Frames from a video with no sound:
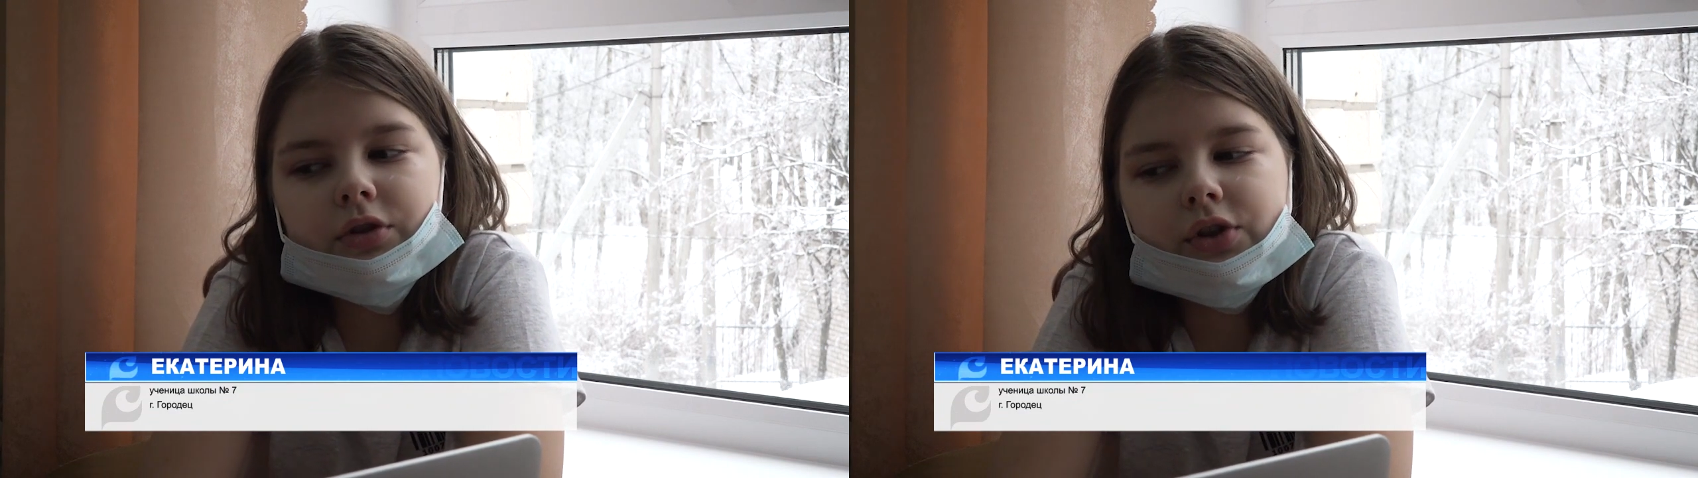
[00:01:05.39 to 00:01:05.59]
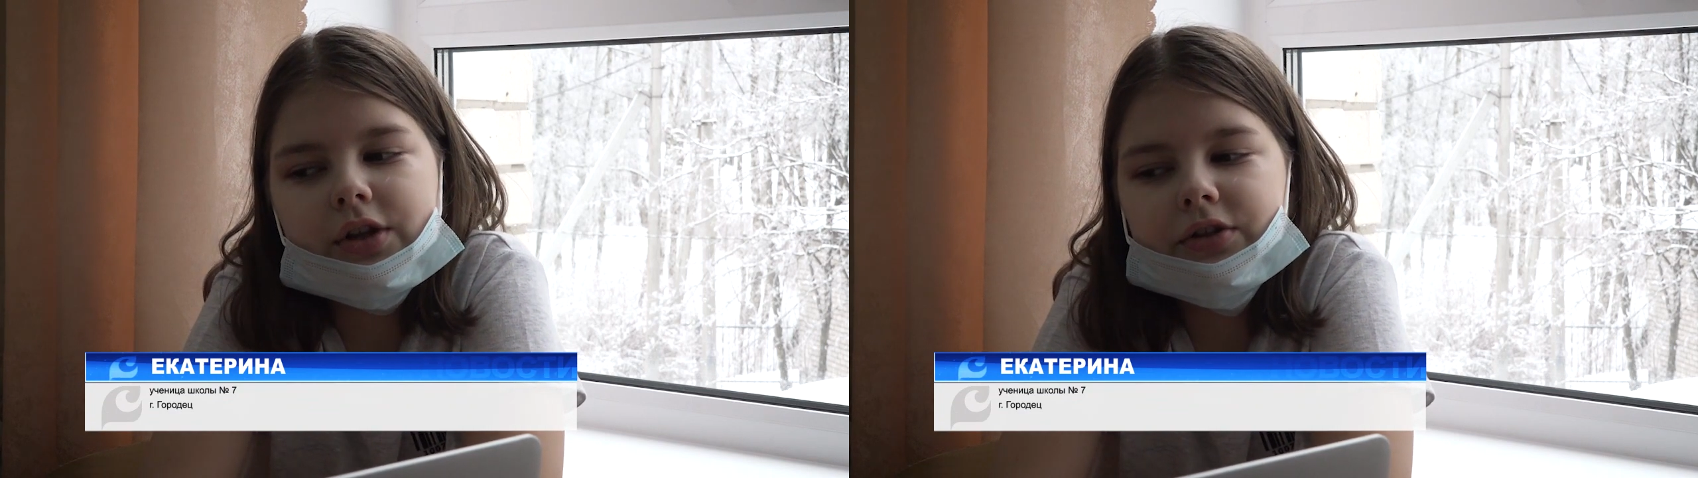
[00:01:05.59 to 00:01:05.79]

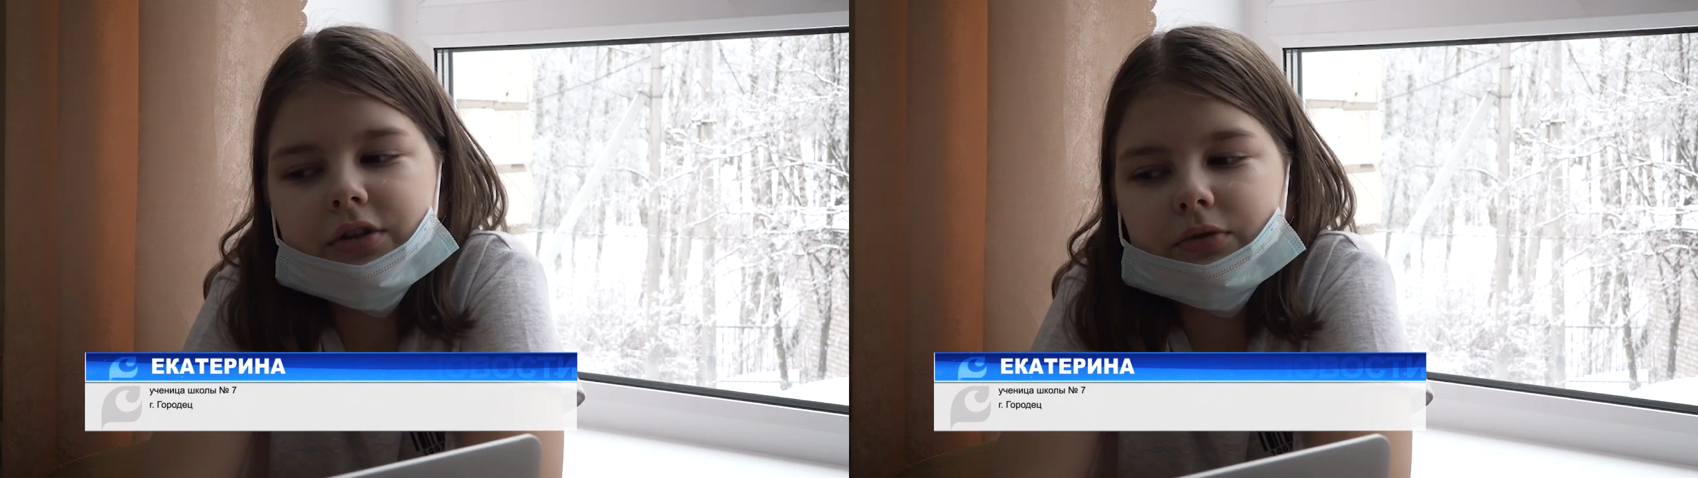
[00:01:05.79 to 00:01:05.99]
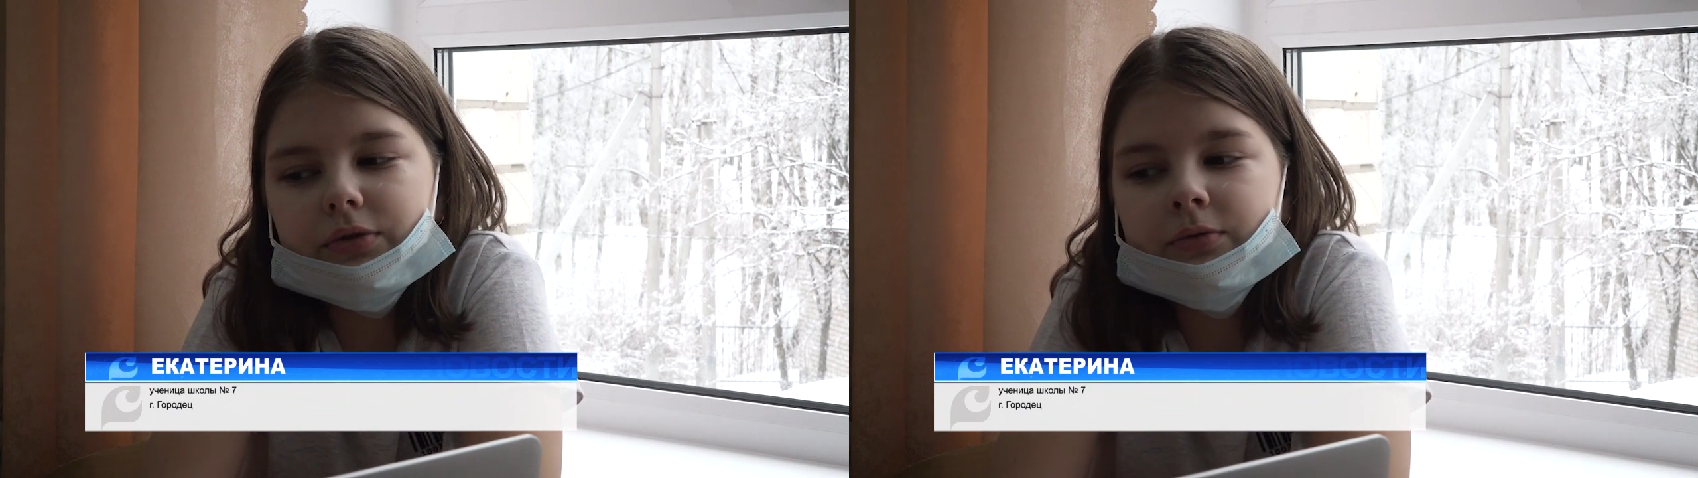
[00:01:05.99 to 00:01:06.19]
интересно вот